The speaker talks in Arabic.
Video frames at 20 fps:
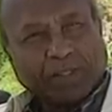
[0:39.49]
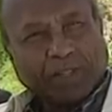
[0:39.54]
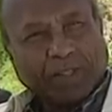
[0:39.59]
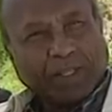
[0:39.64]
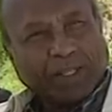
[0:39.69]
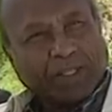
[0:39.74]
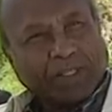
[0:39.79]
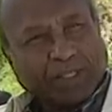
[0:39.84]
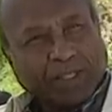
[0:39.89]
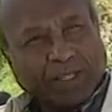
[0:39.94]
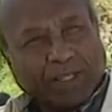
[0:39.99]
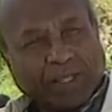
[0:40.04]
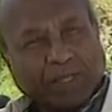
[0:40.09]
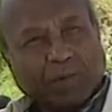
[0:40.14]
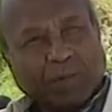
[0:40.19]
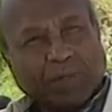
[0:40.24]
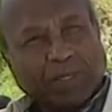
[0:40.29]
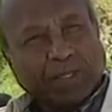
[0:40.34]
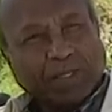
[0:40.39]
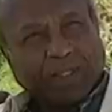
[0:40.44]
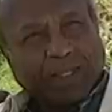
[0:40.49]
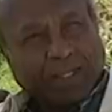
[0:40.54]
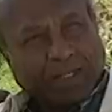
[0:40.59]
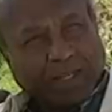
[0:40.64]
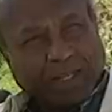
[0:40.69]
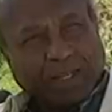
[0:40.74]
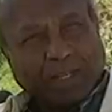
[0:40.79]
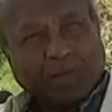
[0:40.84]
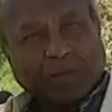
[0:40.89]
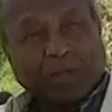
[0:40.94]
السياسية
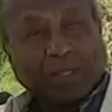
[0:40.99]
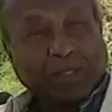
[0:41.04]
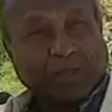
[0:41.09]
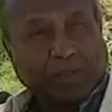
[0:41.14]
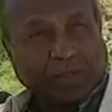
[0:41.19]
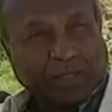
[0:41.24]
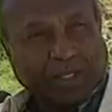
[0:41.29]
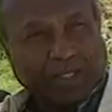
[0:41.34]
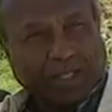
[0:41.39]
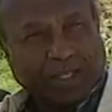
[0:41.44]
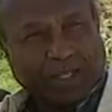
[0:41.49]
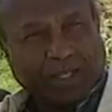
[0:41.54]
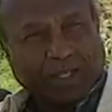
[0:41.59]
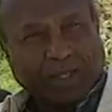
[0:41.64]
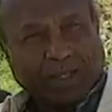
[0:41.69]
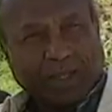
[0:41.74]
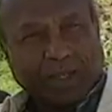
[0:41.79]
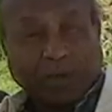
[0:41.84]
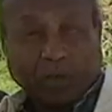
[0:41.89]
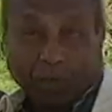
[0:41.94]
والإدارية والاقتصادية